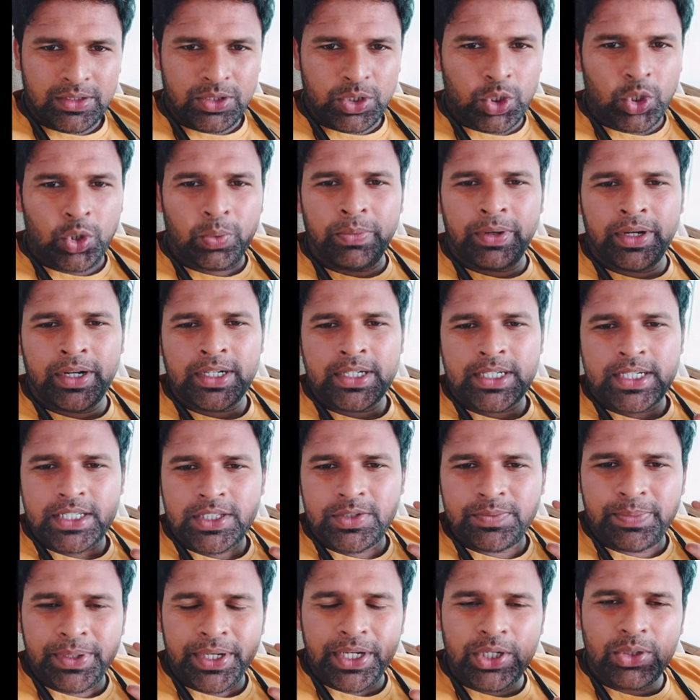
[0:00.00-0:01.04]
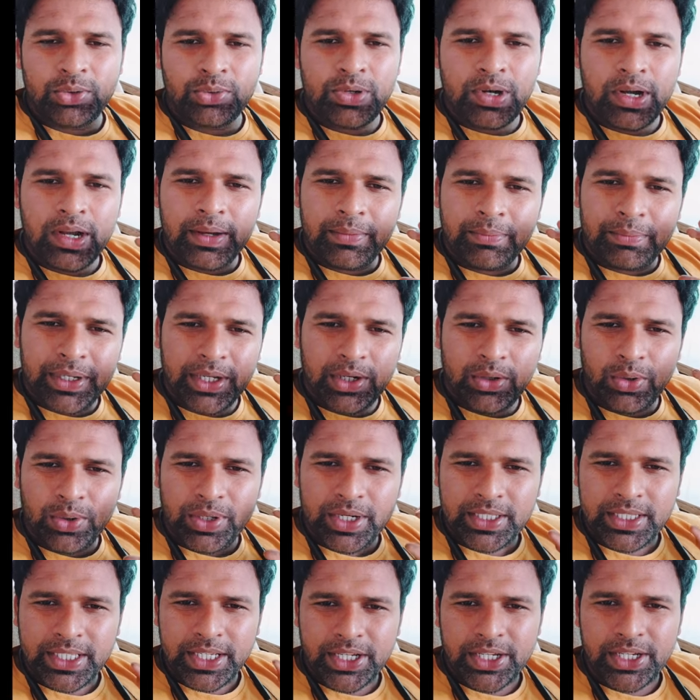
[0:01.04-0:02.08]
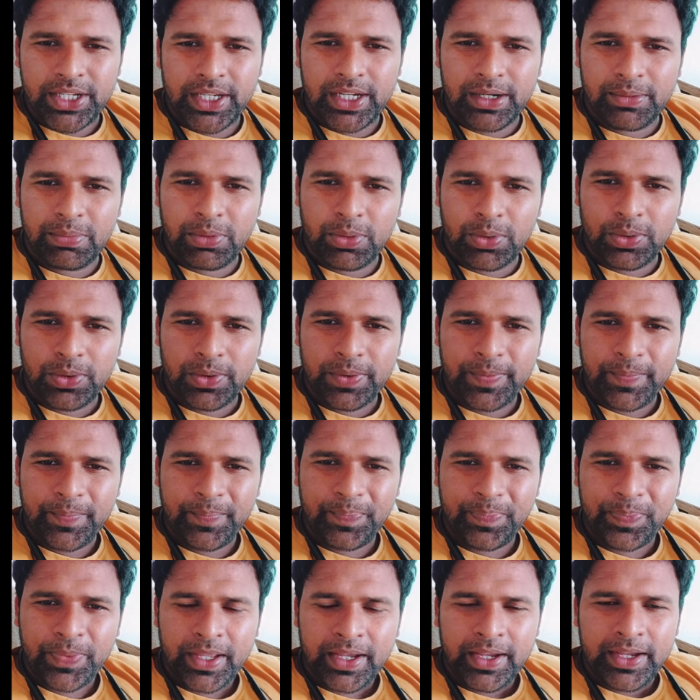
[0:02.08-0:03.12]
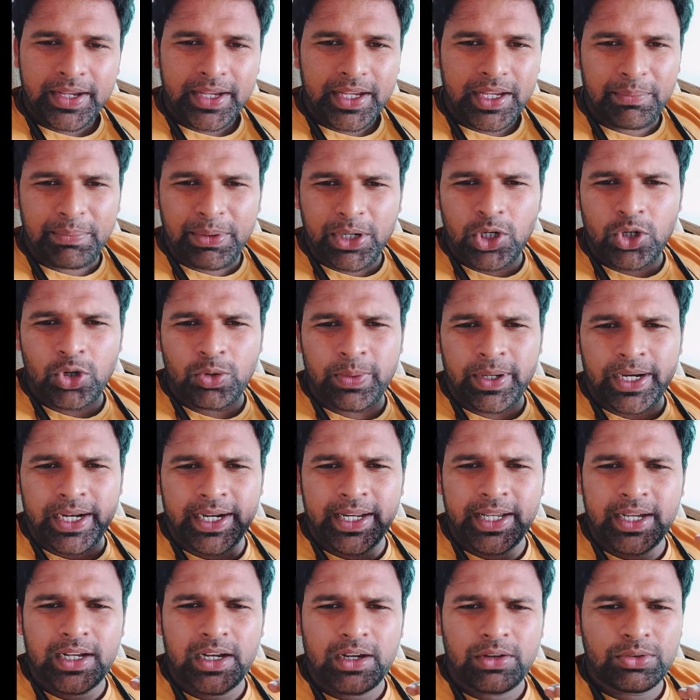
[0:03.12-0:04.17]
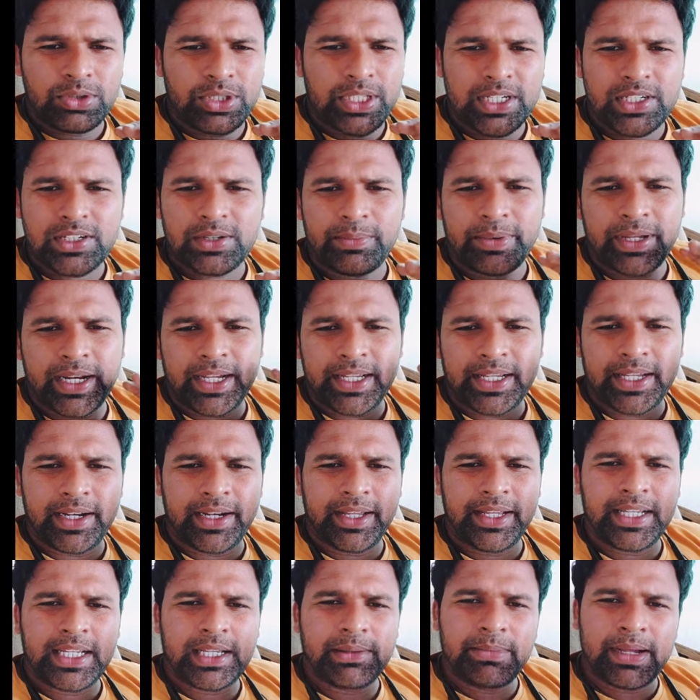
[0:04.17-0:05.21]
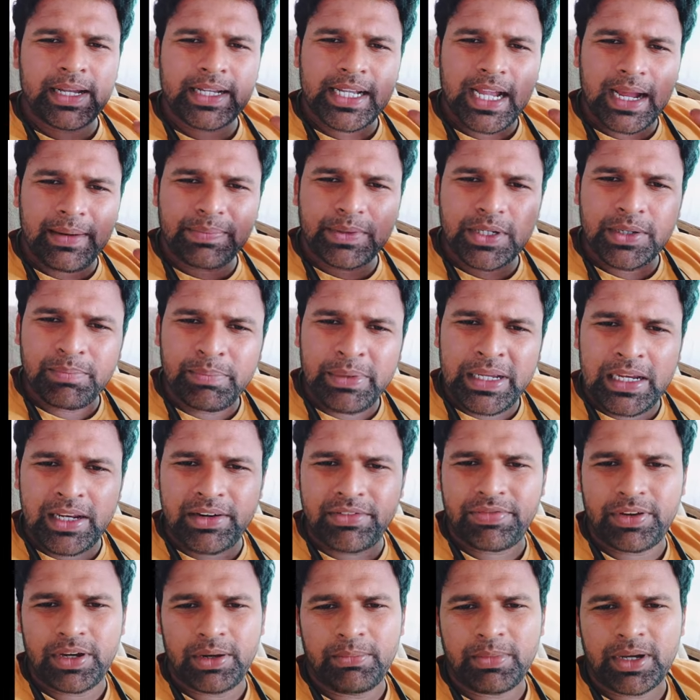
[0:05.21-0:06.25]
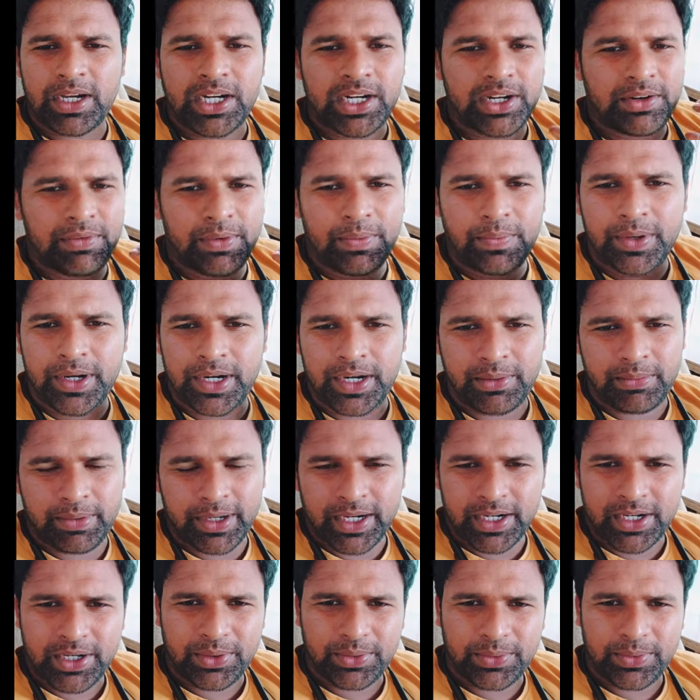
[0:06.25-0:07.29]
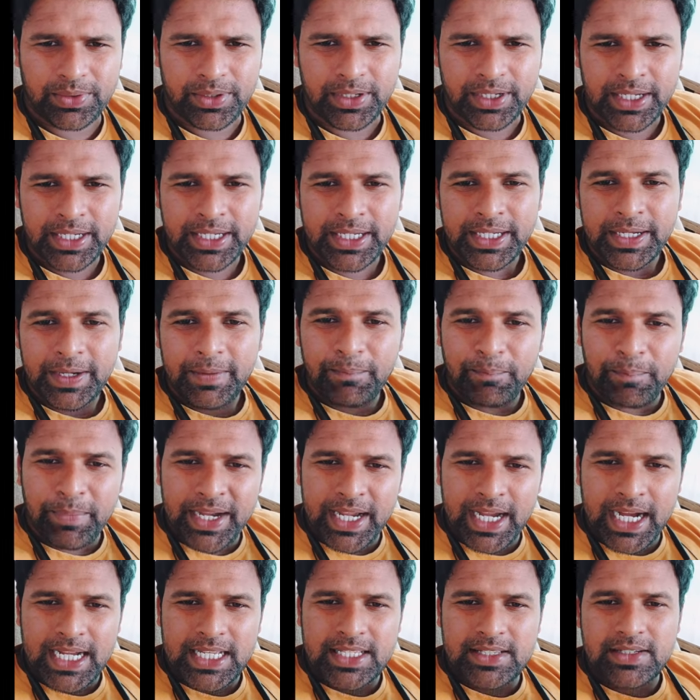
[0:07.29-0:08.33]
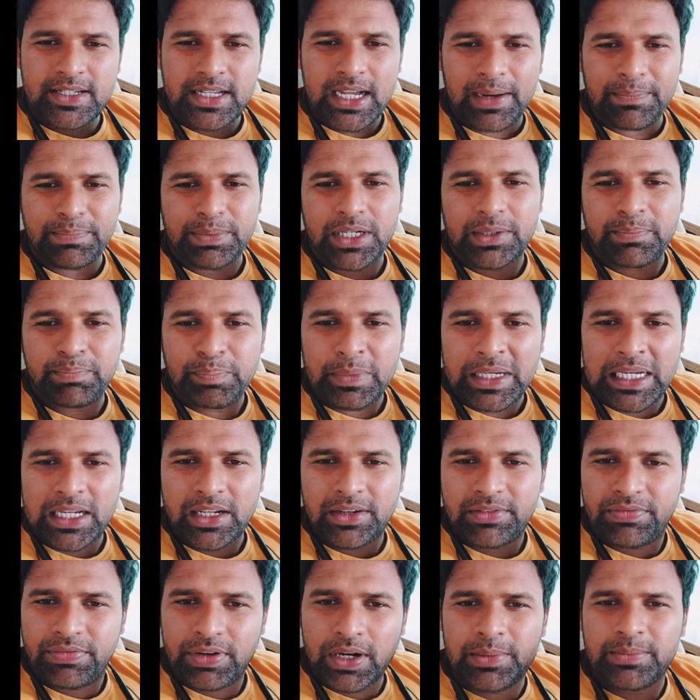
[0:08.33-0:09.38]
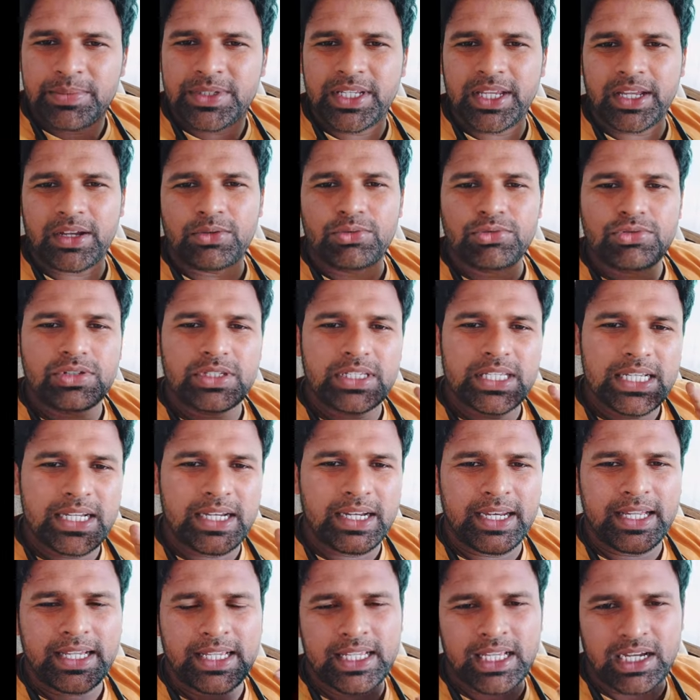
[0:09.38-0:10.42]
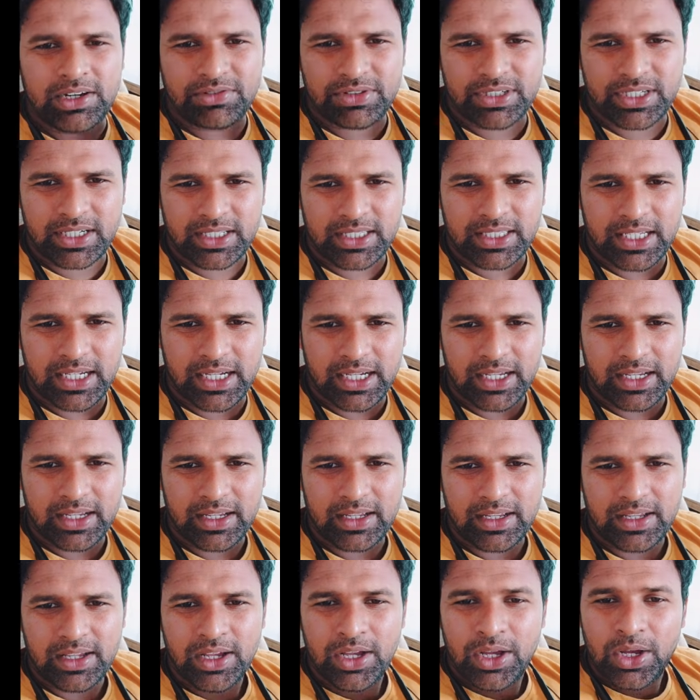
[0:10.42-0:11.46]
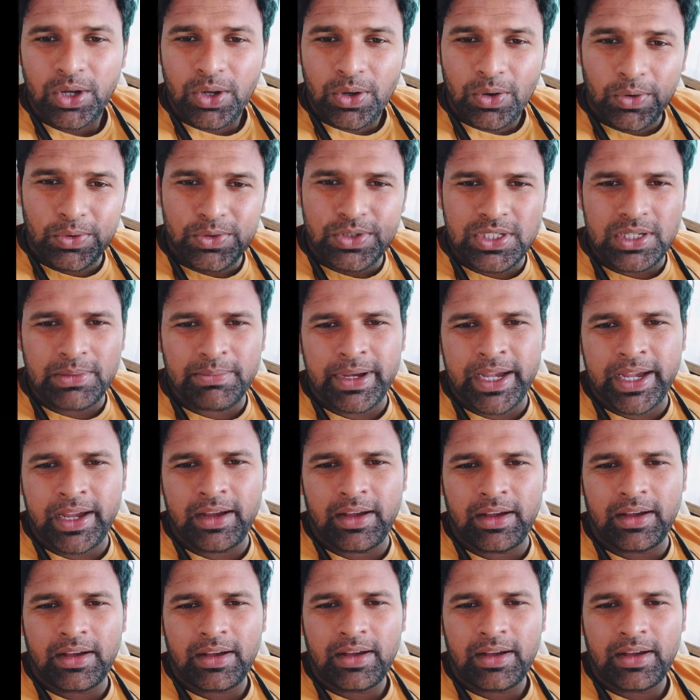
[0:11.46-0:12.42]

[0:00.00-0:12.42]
दो मिनट इस वीडियो को गंभीर होकर देखिए आप लोग ये वीडियो बनाने का उद्देश्य मेरा ये नहीं कि मैं कैप्टन मिलर फिल्म का रिव्यू करने बैठा हूँ मैं आज कैप्टन मिलर फिल्म से कुछ सीखने की आवश्यकता है उस समय